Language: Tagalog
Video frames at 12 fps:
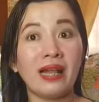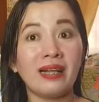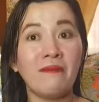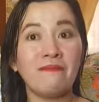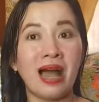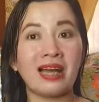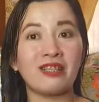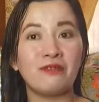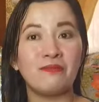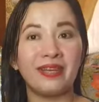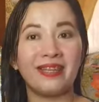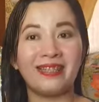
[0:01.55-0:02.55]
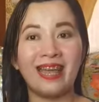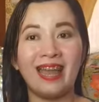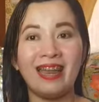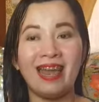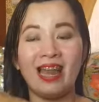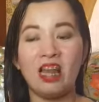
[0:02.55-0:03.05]
Welcome back to my
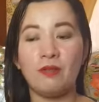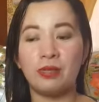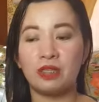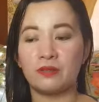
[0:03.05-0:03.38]
channel.